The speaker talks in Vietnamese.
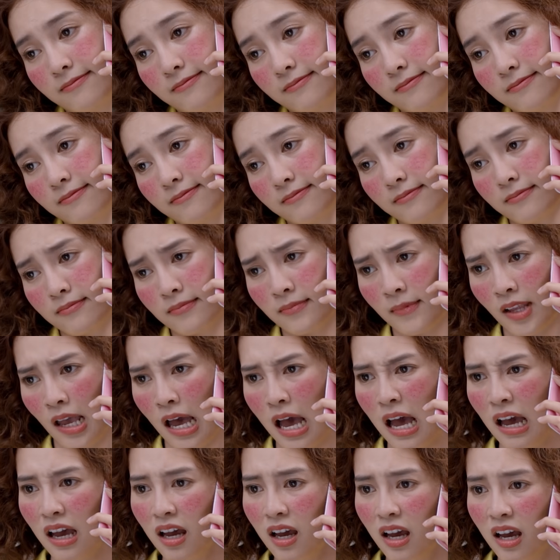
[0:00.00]
đâu đó
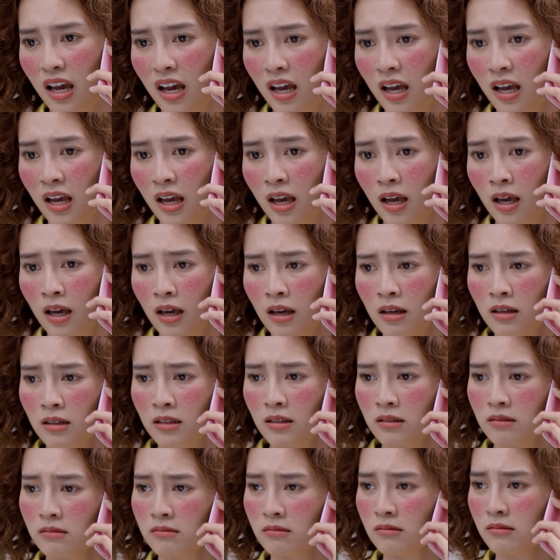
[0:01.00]
Hả?
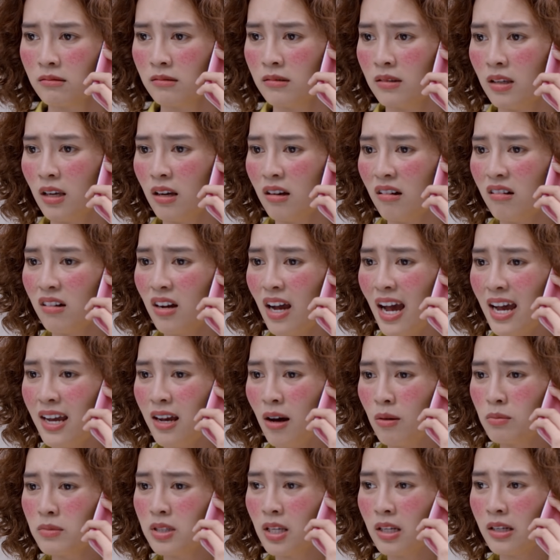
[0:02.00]
Vậy con gái không
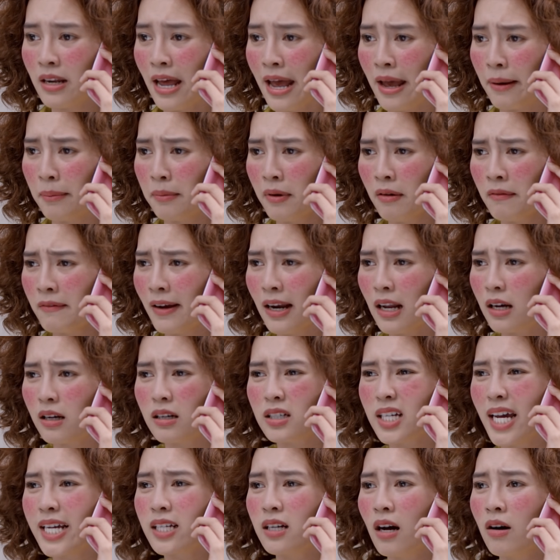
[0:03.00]
xinh đẹp Không phải là con gái
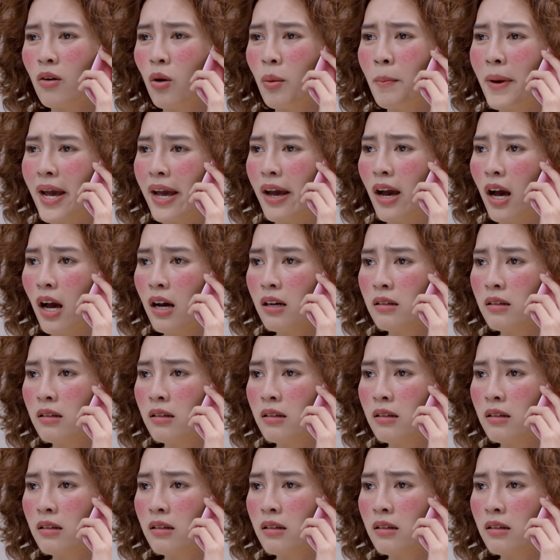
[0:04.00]
cưng của mẹ hả?